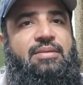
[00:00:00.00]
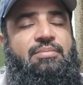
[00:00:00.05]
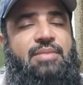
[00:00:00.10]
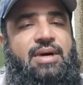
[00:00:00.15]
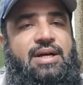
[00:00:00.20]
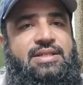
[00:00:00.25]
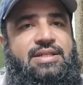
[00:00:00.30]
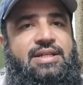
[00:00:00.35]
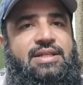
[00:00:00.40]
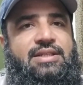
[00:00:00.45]

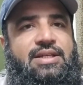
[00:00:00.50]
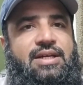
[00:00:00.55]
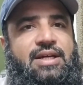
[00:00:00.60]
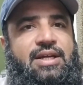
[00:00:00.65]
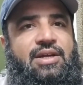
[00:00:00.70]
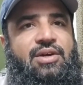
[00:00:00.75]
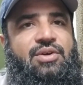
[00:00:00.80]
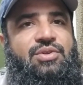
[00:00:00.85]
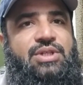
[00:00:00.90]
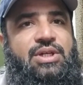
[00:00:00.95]
माजरत
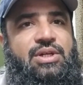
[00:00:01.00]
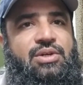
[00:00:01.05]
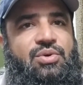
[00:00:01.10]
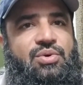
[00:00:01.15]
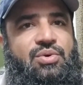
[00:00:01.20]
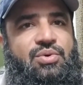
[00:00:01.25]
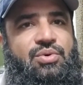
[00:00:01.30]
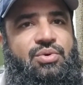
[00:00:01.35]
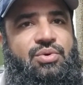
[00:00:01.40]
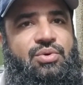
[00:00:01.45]
करें और जिन
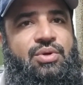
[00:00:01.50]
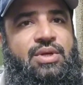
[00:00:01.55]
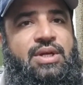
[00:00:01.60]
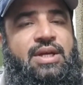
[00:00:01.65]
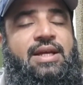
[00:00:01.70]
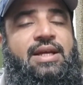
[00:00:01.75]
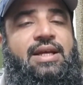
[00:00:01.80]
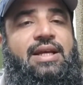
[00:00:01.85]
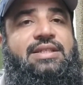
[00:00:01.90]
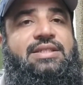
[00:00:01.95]
लोगों को
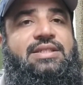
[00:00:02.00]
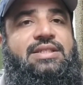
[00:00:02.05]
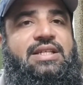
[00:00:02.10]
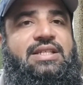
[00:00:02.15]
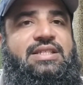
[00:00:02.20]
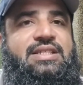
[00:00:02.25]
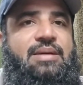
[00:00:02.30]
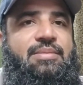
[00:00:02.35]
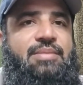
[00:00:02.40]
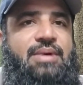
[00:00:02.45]
इस
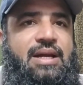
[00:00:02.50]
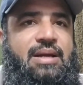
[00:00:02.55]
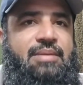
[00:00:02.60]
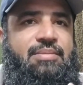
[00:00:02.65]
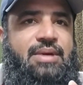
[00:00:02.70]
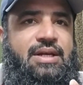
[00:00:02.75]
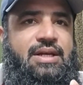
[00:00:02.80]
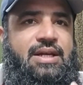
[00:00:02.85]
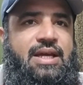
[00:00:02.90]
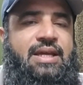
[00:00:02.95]
चीज़ के बारे
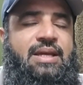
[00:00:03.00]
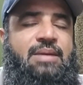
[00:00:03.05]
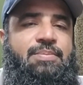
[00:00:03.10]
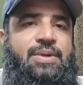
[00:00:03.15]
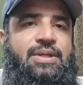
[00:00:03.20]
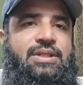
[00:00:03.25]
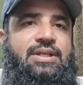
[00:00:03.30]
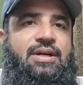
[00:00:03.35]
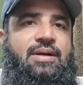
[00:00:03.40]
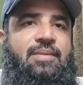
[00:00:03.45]
में नहीं
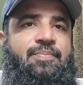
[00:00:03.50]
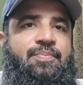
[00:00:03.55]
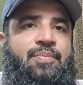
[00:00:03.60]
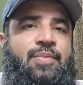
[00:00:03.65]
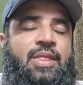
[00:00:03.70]
पता